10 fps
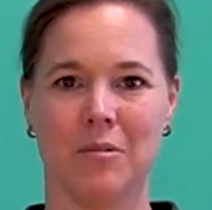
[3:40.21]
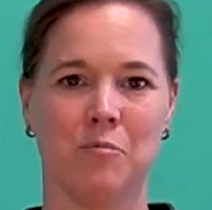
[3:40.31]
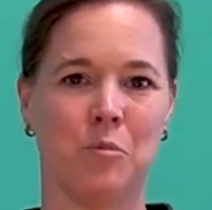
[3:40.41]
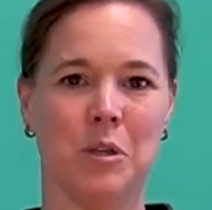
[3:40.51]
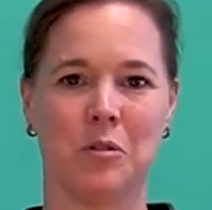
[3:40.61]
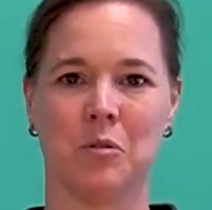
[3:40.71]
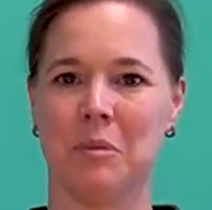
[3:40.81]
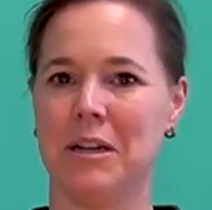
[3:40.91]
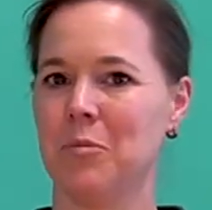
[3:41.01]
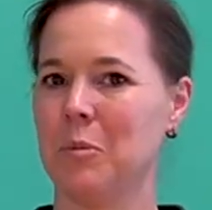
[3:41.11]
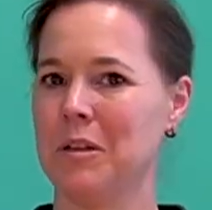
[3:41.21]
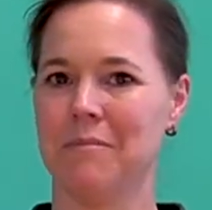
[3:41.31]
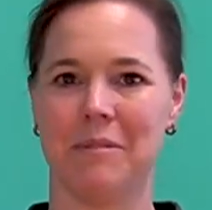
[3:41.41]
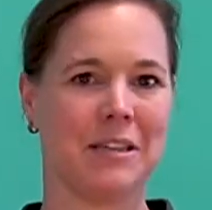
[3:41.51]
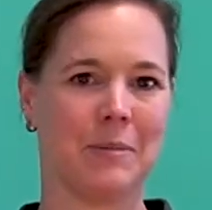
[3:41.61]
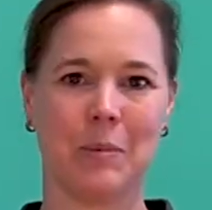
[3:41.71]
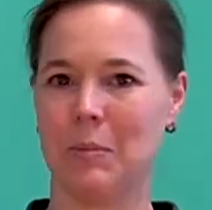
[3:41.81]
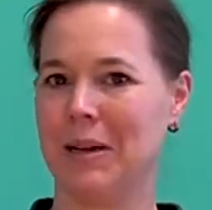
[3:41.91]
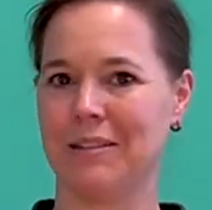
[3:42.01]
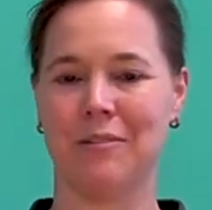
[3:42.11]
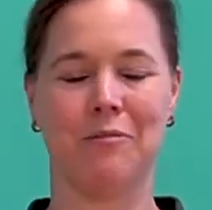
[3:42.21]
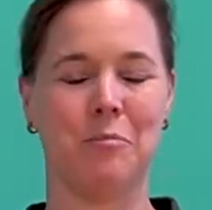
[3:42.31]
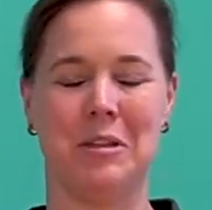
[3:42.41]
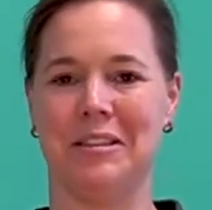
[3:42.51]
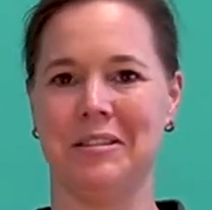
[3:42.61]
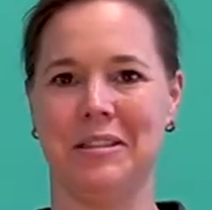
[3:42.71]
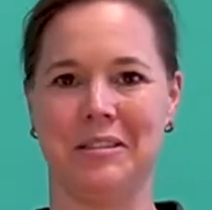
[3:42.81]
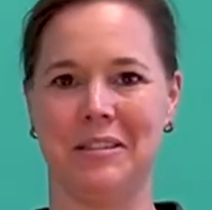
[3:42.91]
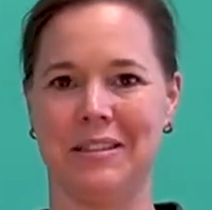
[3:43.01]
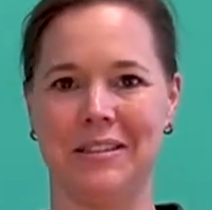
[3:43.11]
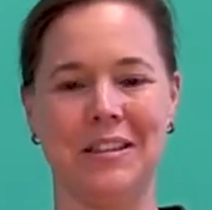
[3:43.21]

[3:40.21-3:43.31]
Für mich zum Beispiel, ich habe gemerkt, für mich ist das nichts.